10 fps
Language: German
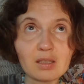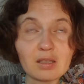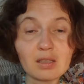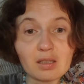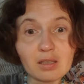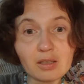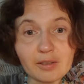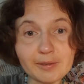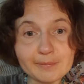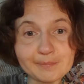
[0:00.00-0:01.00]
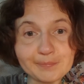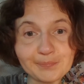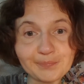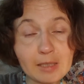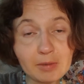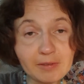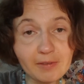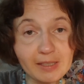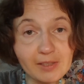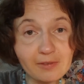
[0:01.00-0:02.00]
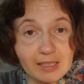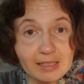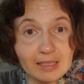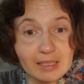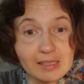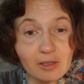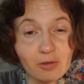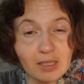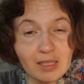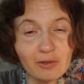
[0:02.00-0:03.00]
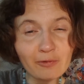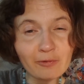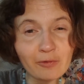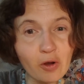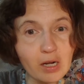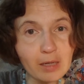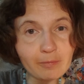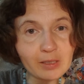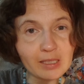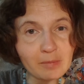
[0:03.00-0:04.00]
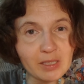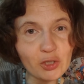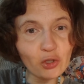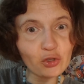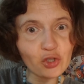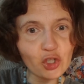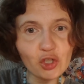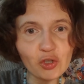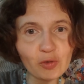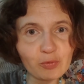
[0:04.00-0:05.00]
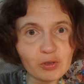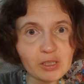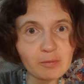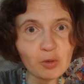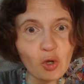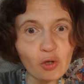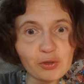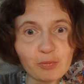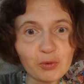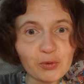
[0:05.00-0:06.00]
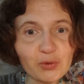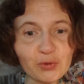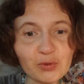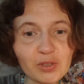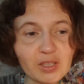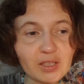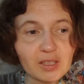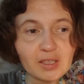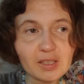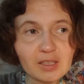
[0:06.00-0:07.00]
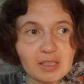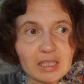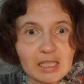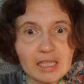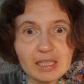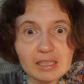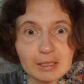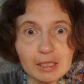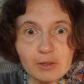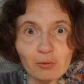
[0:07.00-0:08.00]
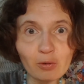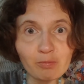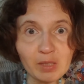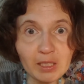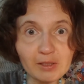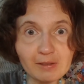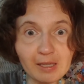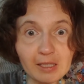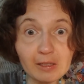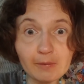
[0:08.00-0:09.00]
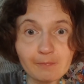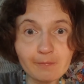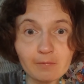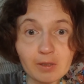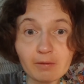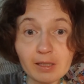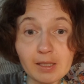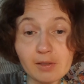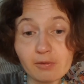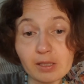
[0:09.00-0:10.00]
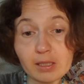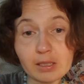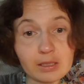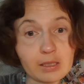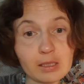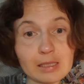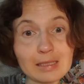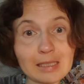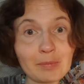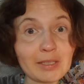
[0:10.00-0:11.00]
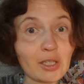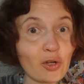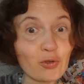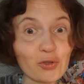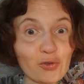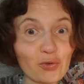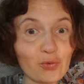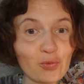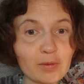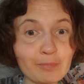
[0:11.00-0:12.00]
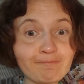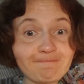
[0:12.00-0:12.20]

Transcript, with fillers: ah, aber wer weiß, vielleicht geht's auch gerade voll ab wieder mit Sonnenstürmen und im Kosmos und die Erde transformiert sich. Wer weiß, vielleicht hat ja das damit auch zu tun.